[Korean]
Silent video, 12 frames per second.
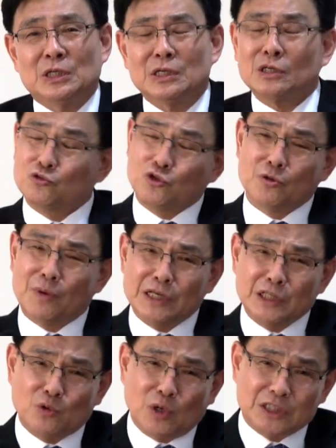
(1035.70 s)
그리고 주님의
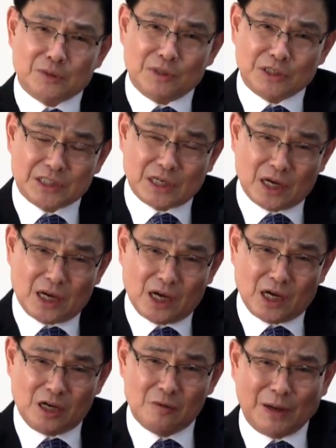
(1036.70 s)
인도하심을
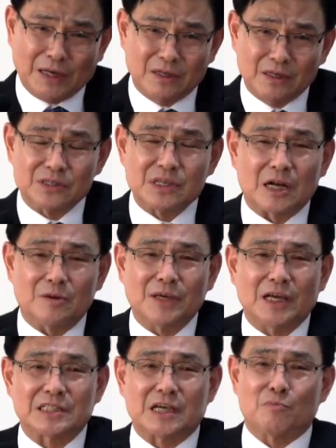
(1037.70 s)
잘 받는 그 사람이
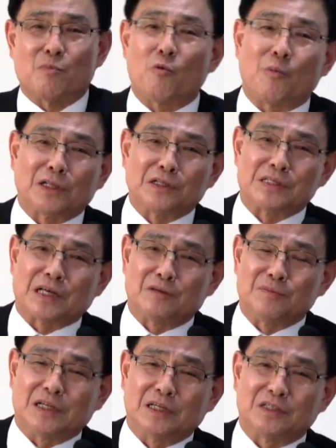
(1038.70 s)
가장 복받은
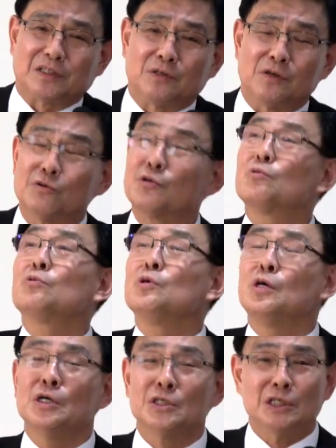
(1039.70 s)
사람이라고. 그리고
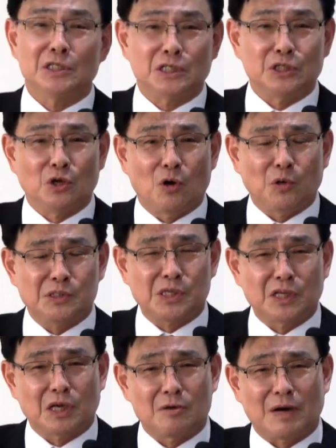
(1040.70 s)
실제 영원
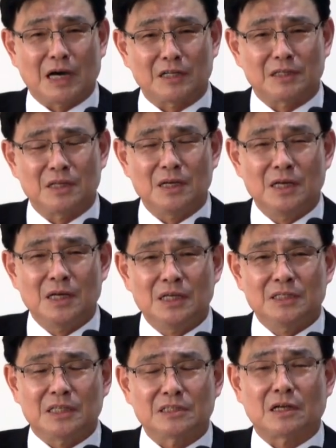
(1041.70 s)
세계에 많은
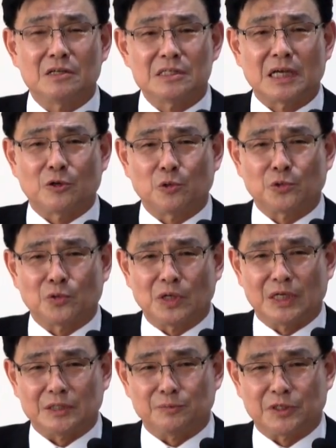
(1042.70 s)
재산을 쌓아놓는
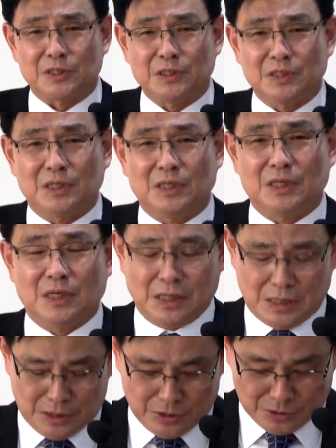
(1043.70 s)
거 아닙니까?
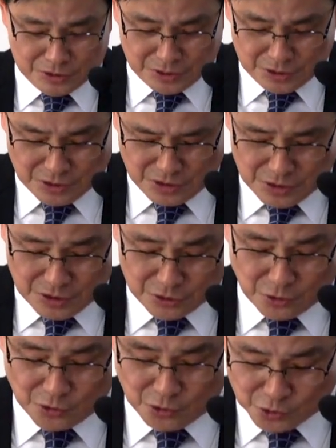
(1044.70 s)
그것이
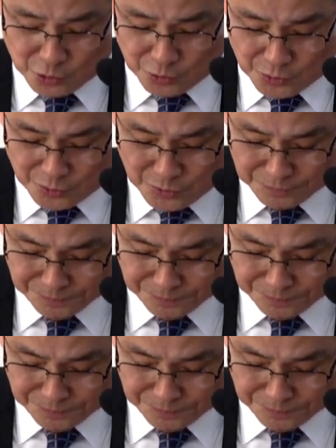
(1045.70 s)
성경적으로.